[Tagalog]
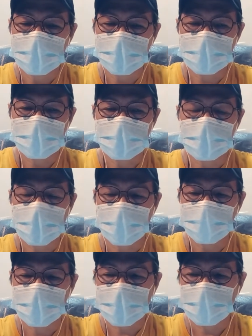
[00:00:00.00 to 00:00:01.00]
yan ay
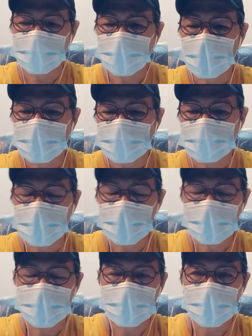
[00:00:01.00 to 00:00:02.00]
sinasabing nakabuka so
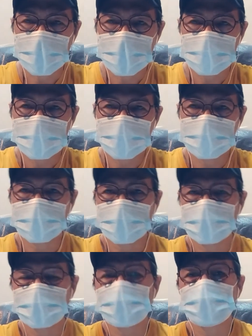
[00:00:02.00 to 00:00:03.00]
nakakita kayo ng kung
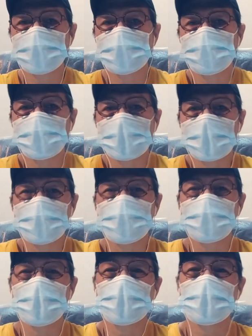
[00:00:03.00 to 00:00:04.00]
ano-ano
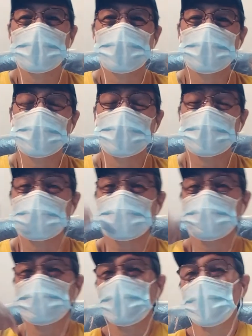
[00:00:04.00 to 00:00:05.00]
maraming mga kung
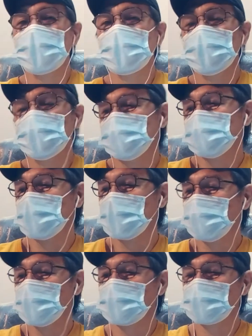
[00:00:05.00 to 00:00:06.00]
ano-anong bagay ng
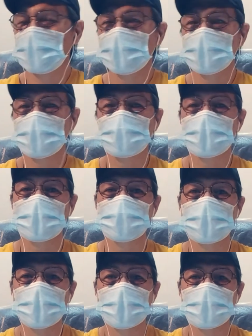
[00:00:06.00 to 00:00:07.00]
elemental,
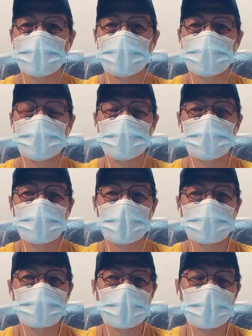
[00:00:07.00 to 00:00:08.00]
spiritual sa inyong
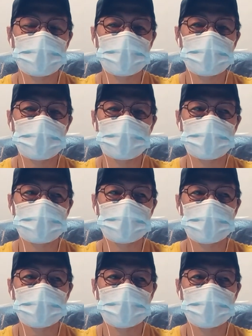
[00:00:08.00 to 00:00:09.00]
peripheral
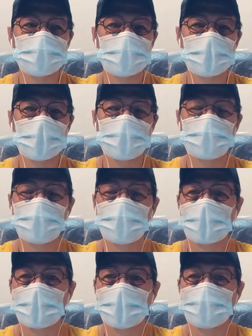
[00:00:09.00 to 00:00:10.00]
vision sa inyong mga
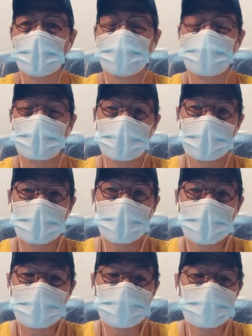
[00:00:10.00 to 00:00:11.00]
mga
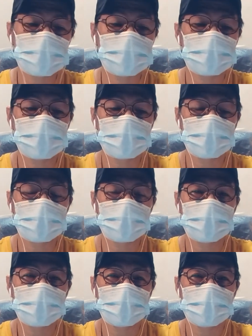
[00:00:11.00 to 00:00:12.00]
panaginip
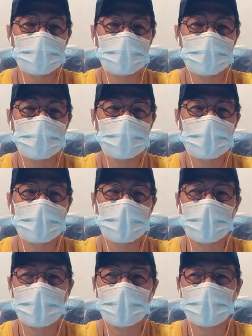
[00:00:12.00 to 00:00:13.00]
mga
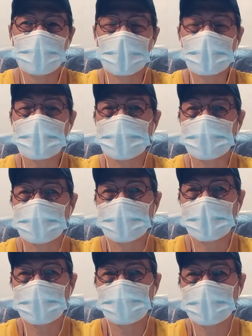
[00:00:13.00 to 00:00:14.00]
bangungot
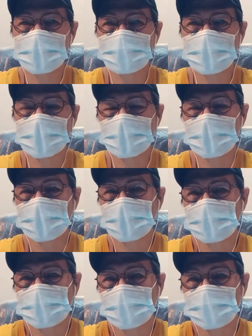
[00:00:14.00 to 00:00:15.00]
eh ibig sabihin eh
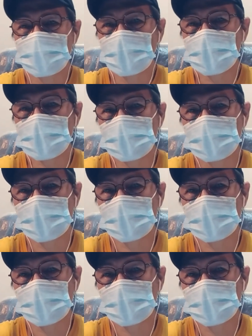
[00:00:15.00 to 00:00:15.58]
bukas ang